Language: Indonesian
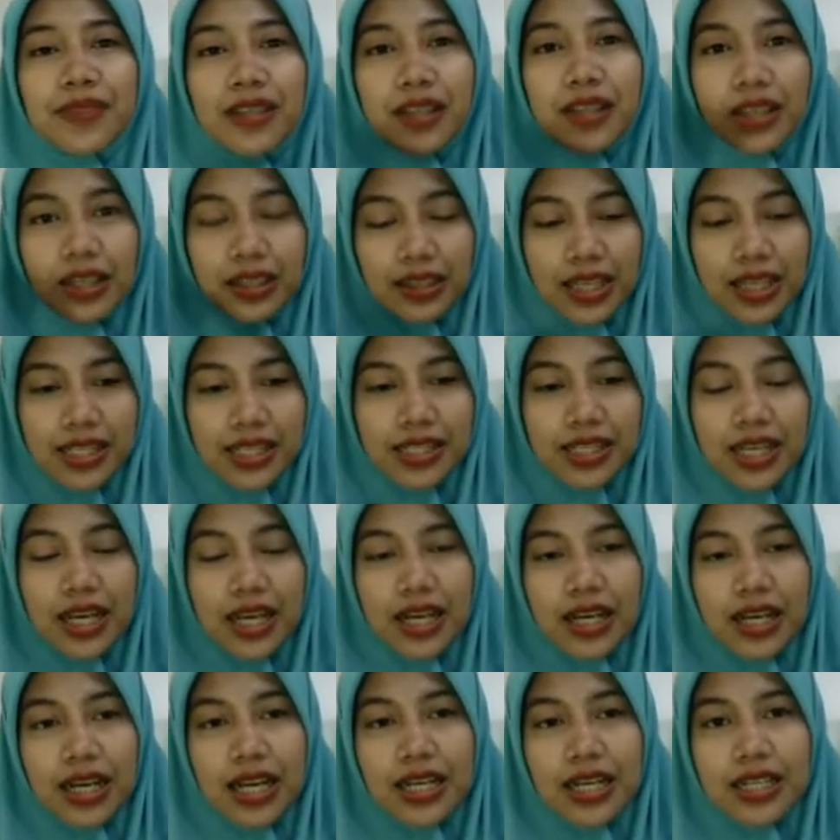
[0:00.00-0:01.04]
Kertas
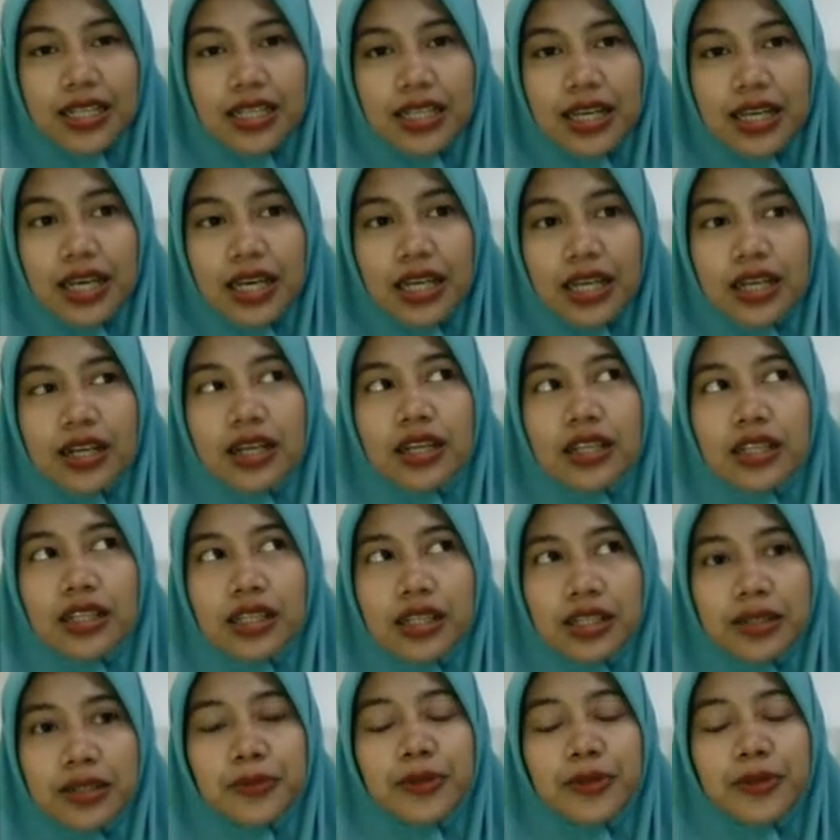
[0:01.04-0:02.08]
yang kalian
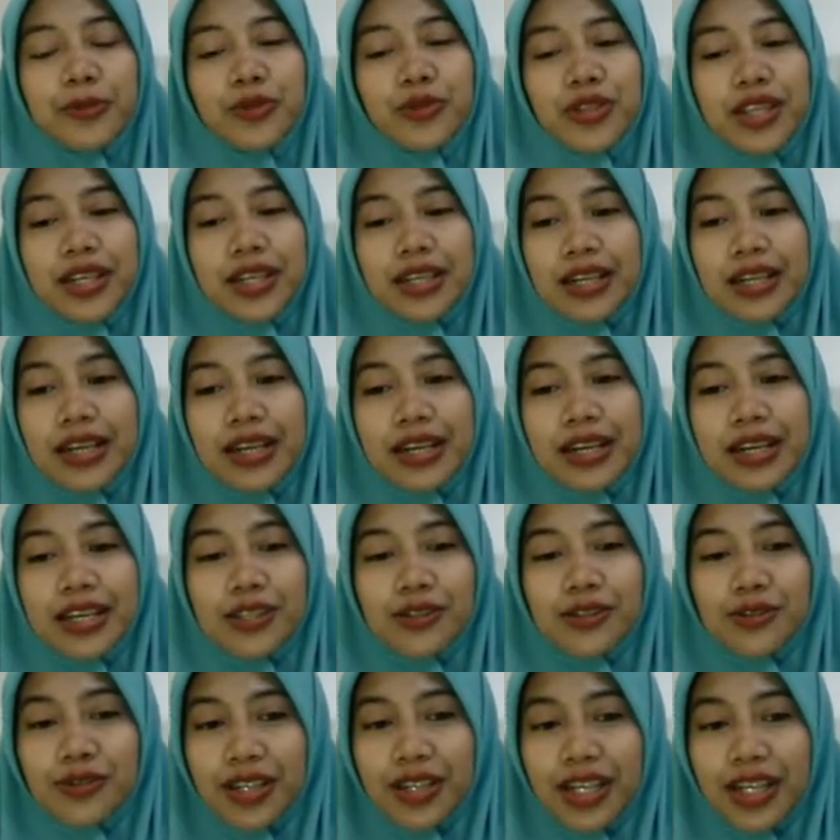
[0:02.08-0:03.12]
rendam, kemudian kalian
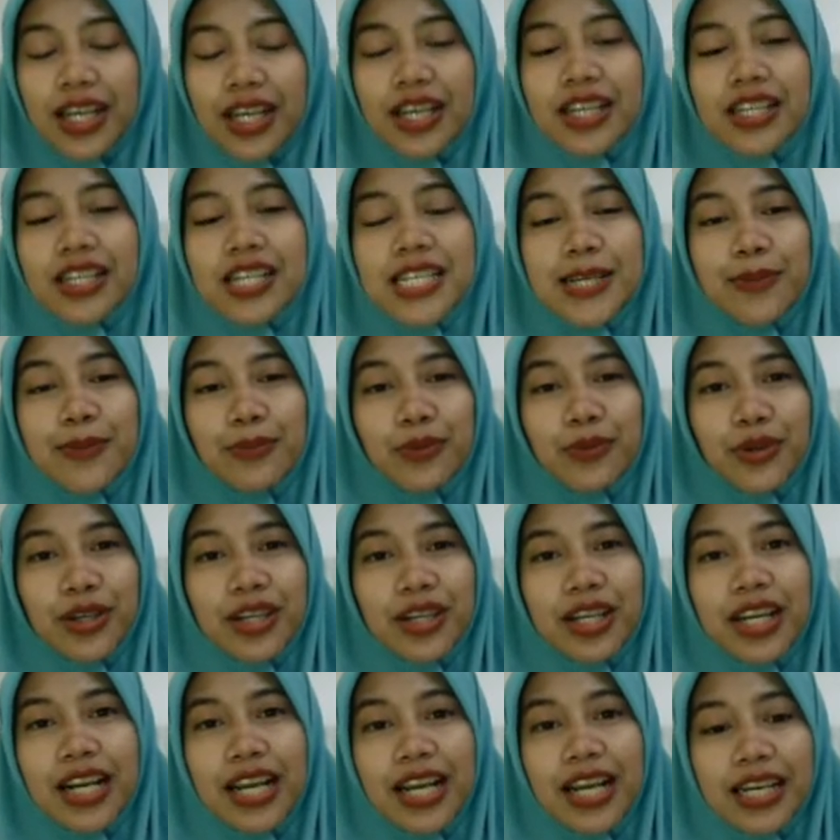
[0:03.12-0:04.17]
hancurkan, dicampur
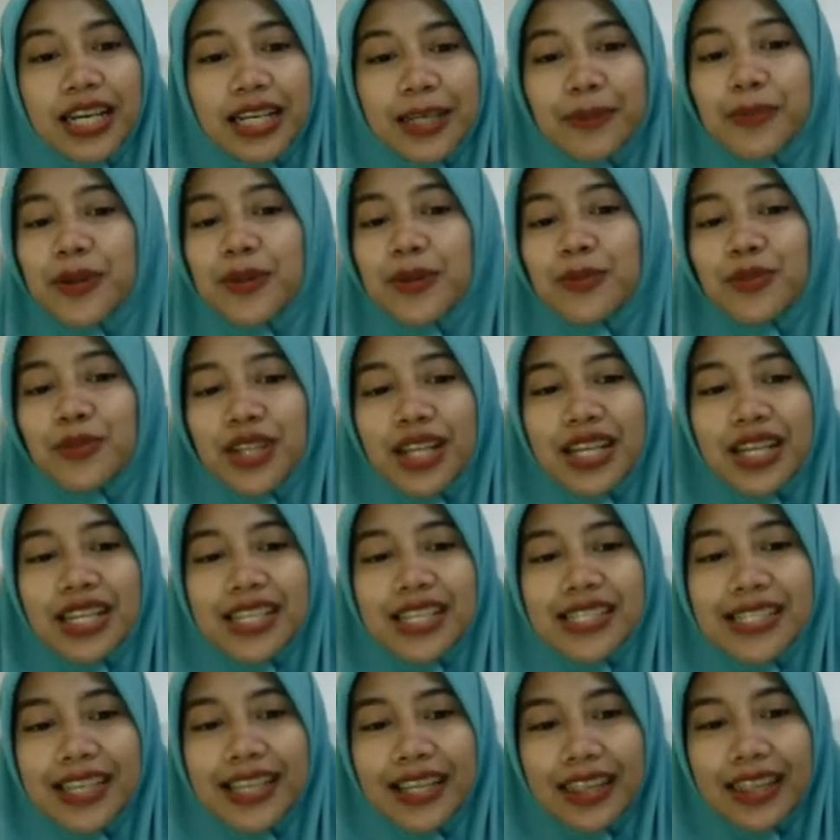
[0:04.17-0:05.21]
dengan lem, kemudian
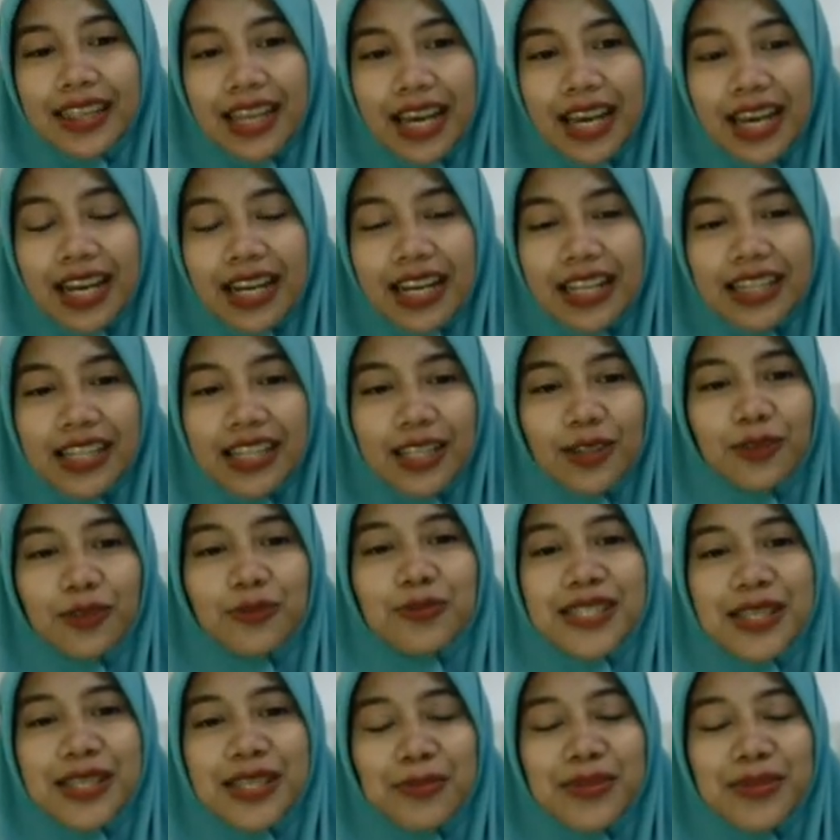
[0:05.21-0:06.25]
dicetak. Nanti itu
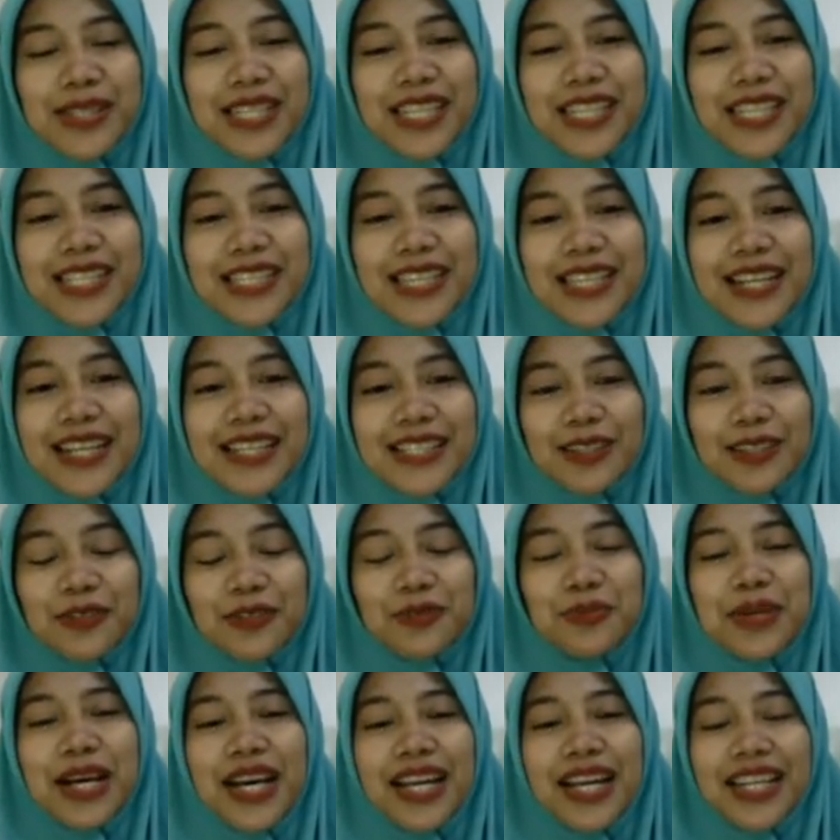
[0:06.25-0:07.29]
bisa menjadi salah satu
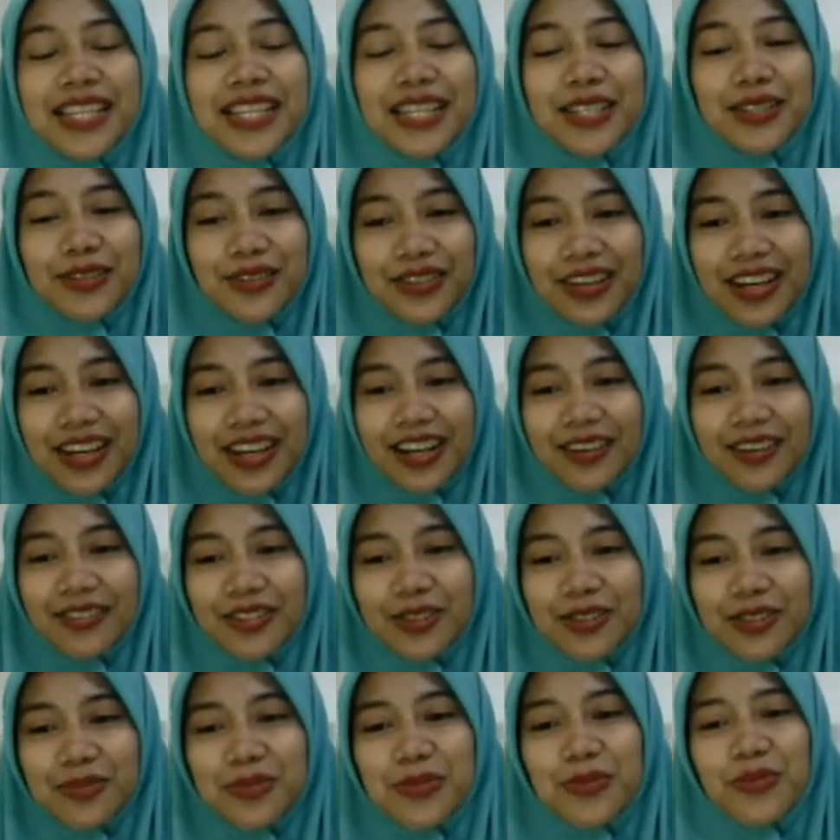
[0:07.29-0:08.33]
bahan yang digunakan
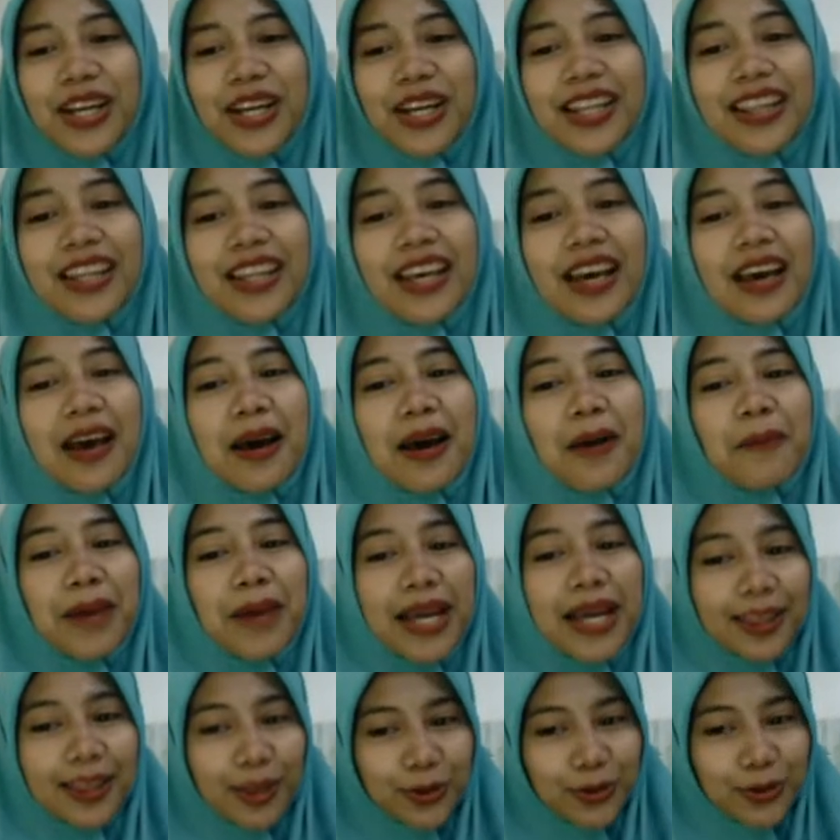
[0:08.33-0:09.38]
untuk membuat
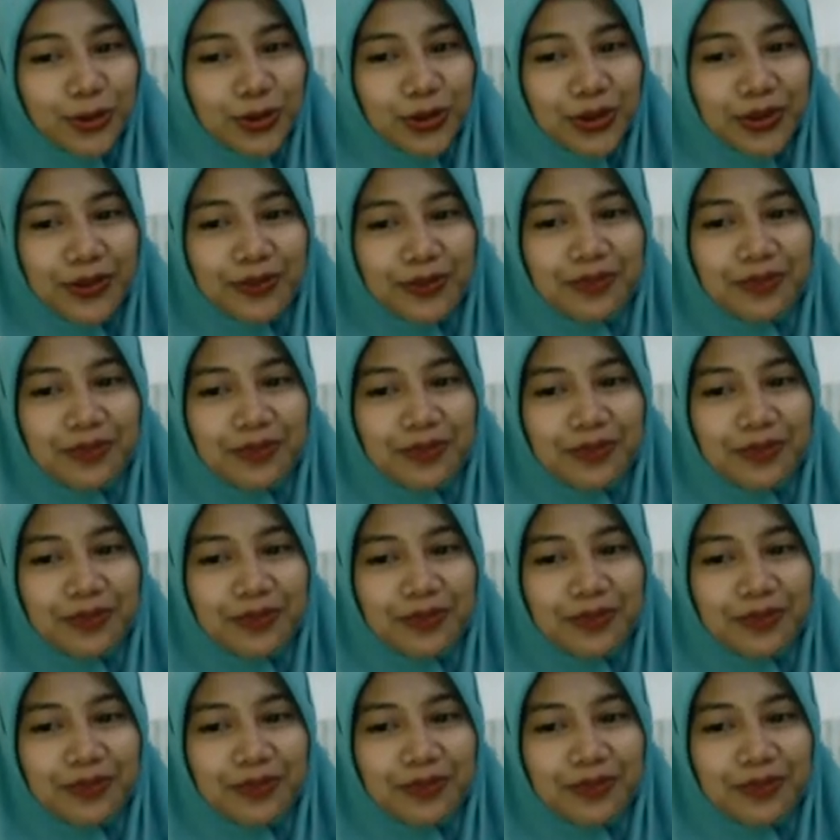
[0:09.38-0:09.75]
patung.